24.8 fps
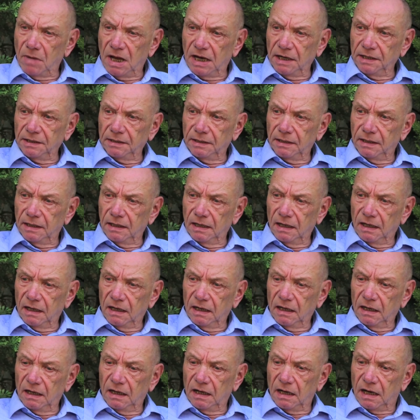man
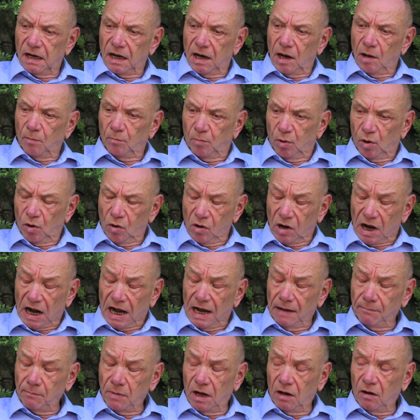äh,
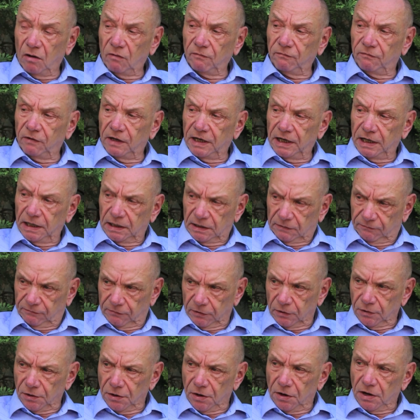Programme auflegt
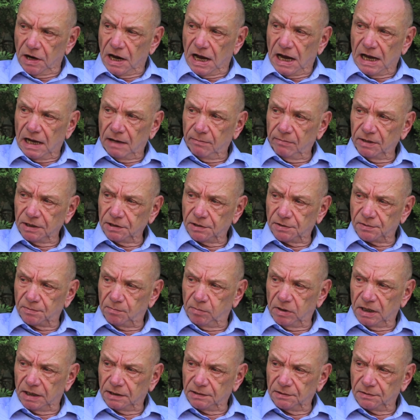für neue
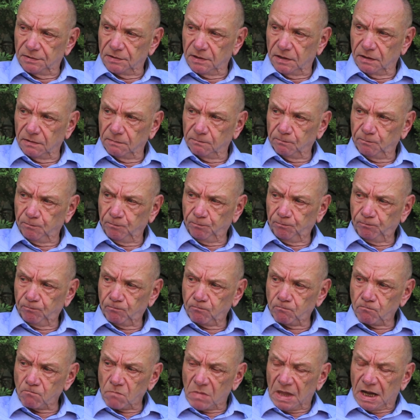Arbeitsplätze,
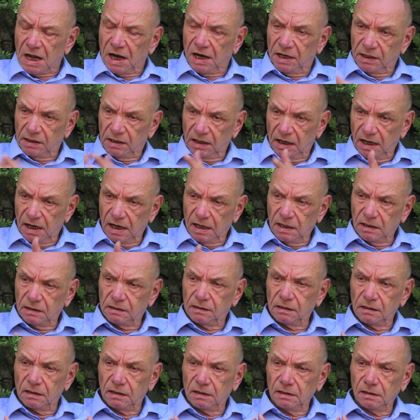die
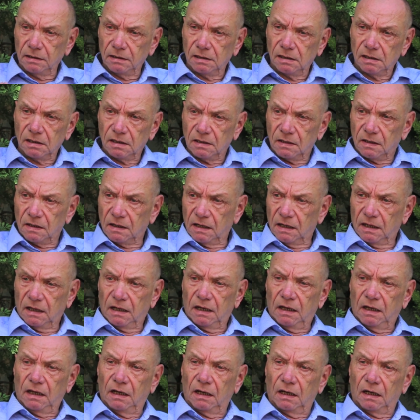Älteren,
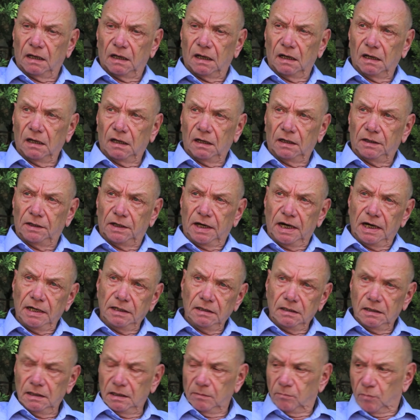äh,
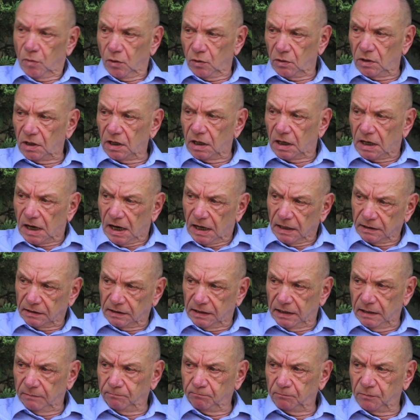denen die Möglichkeit
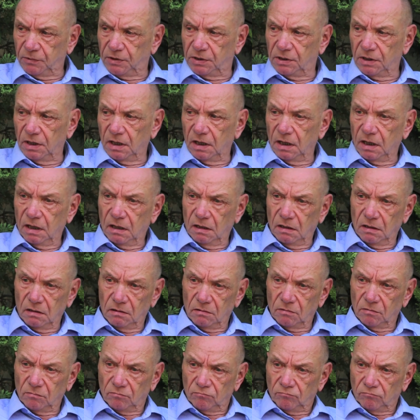gibt, äh,
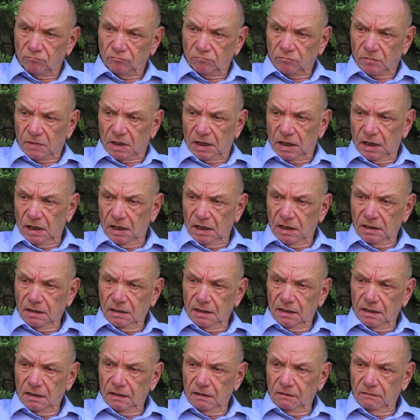in
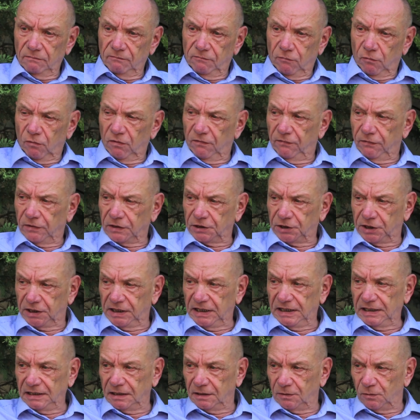den
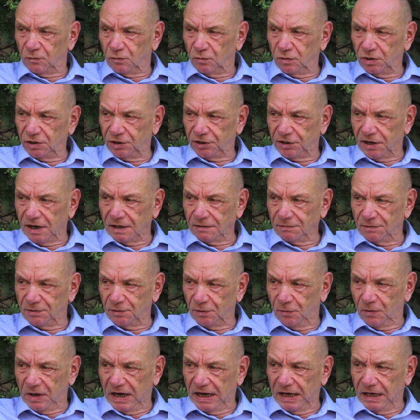wohlverdienten Ruhestand
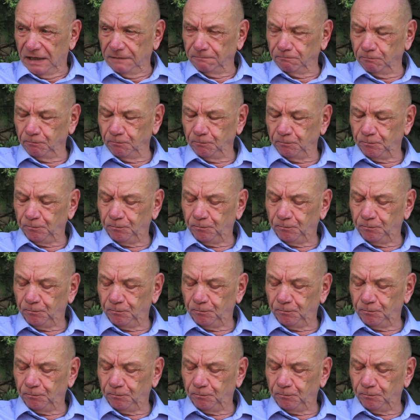zu gehen.